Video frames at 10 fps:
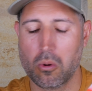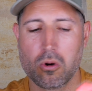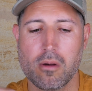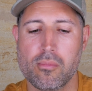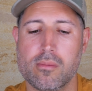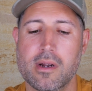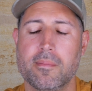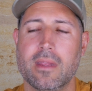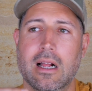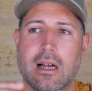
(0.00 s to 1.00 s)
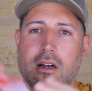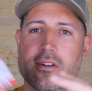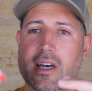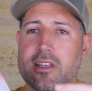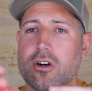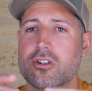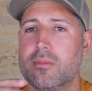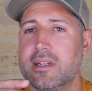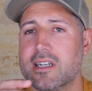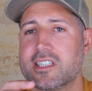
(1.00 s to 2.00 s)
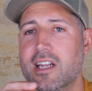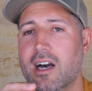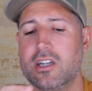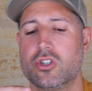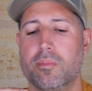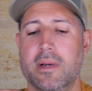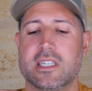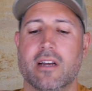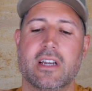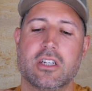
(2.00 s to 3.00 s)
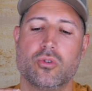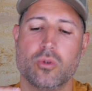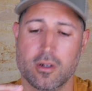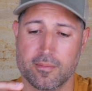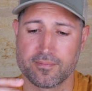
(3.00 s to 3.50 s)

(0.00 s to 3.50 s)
Aucun problème. D'ailleurs, de manière générale, je pêche avec du,